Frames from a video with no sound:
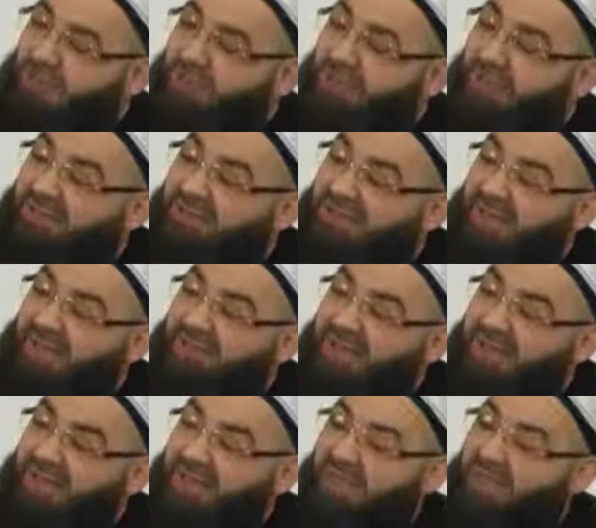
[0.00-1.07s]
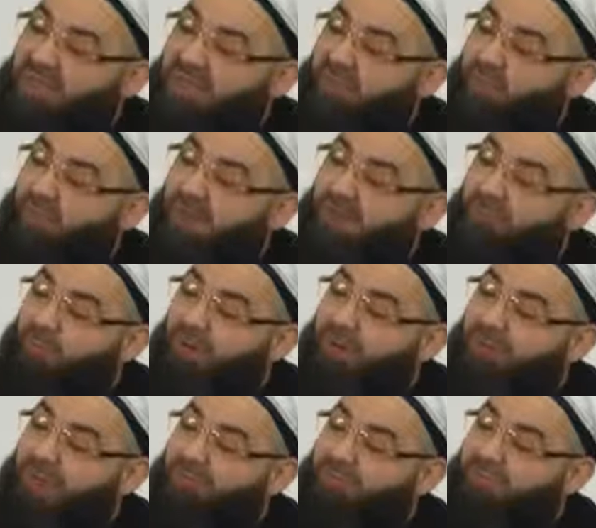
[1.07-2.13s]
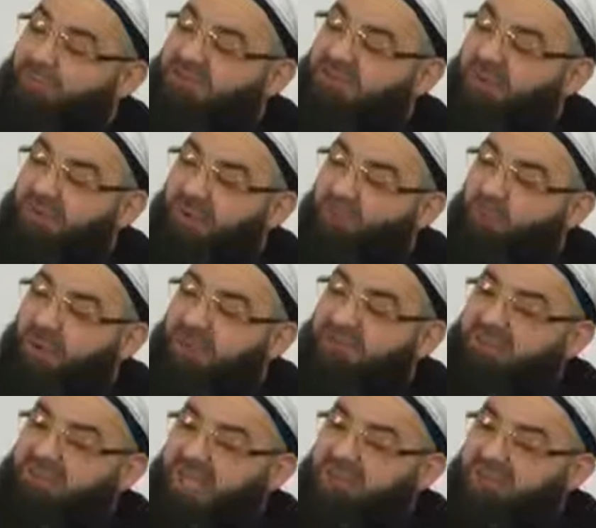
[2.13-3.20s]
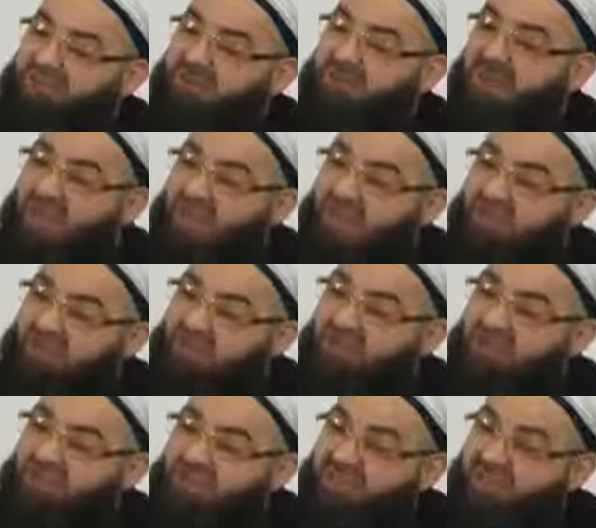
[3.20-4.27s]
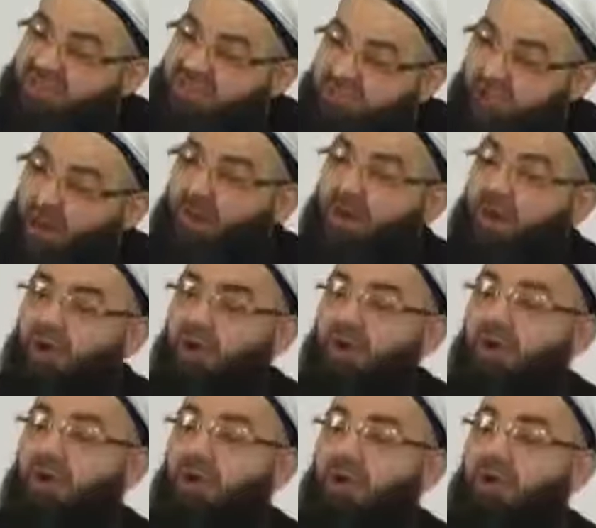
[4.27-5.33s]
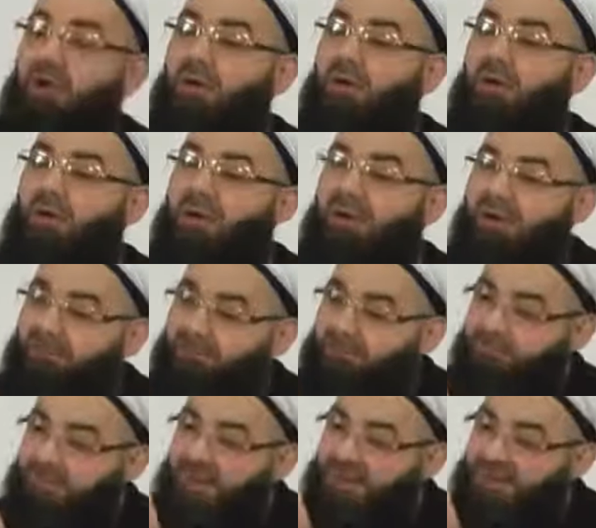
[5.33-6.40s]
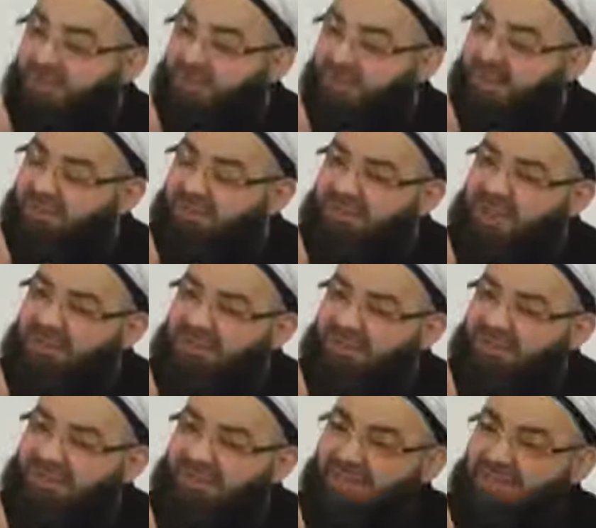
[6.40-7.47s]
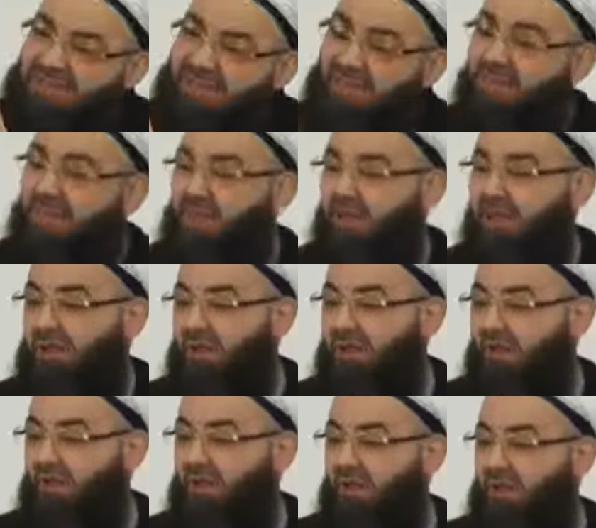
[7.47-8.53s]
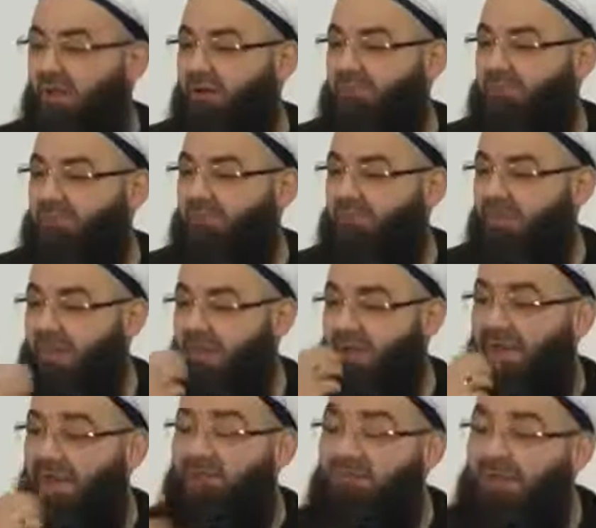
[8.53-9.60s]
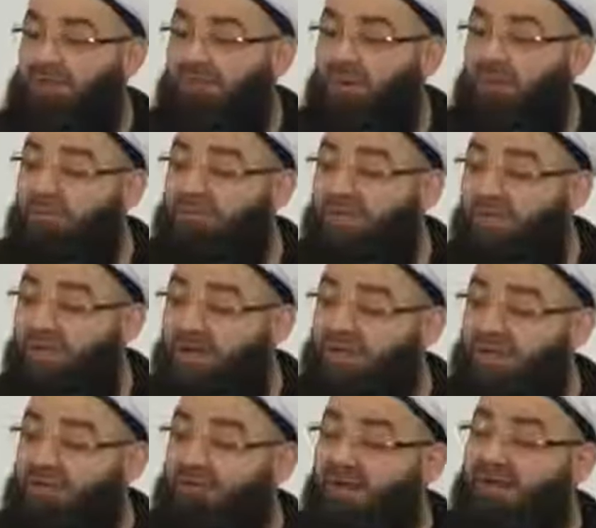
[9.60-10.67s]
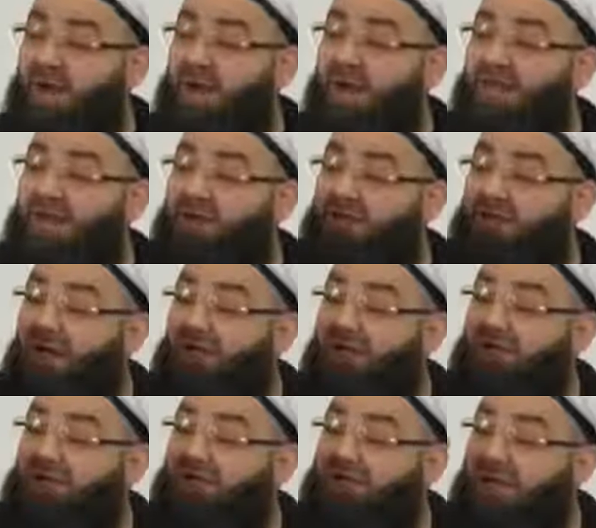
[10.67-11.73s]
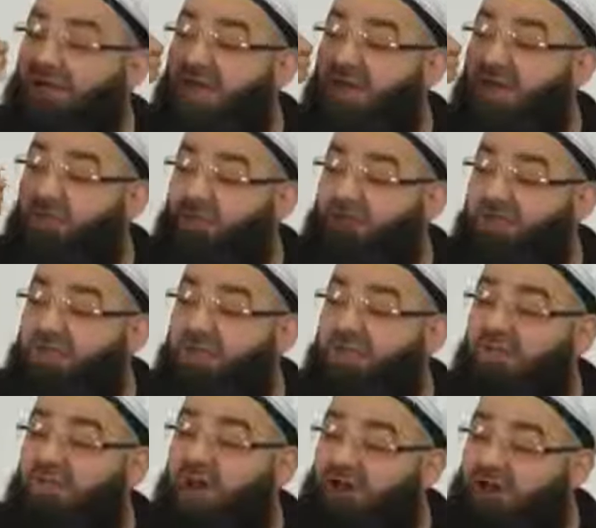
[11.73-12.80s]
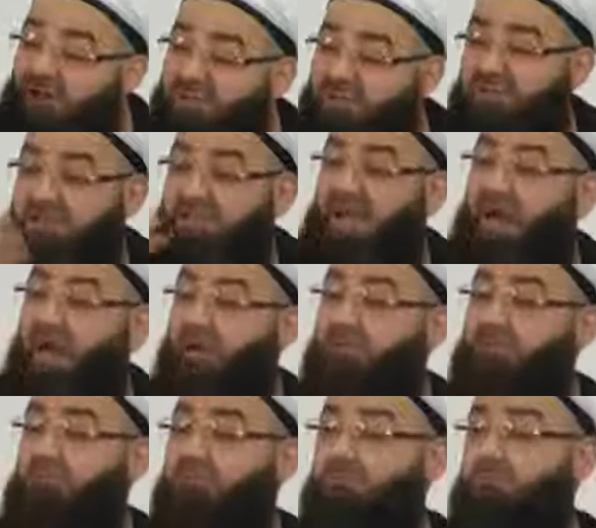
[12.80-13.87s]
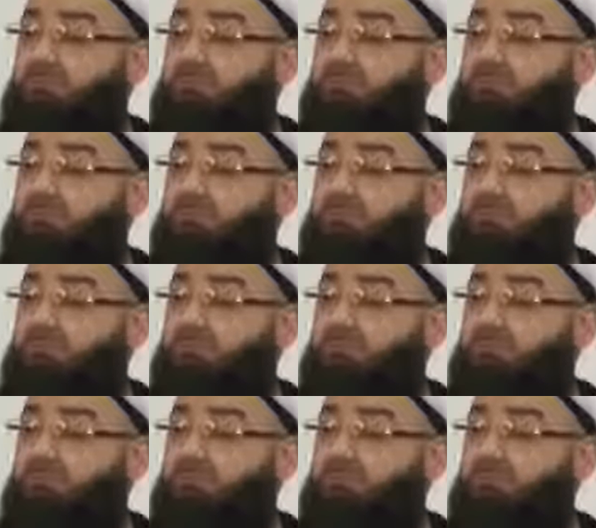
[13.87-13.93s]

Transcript: Yalap yalap işte yap. Kuş alıyorum. Nasıl? Benim de çok güzel diyor. Tuş. Ben bir açıyorum, Şap şap. Ne ne dedi ne ne var ya. Senin vücudun dümdüz değil mi? Gebrasi gibi ya. Bunu el gidecek. El yerine el gidecek. Nasıl gidecek ya? Dönüyor dönüyor bana.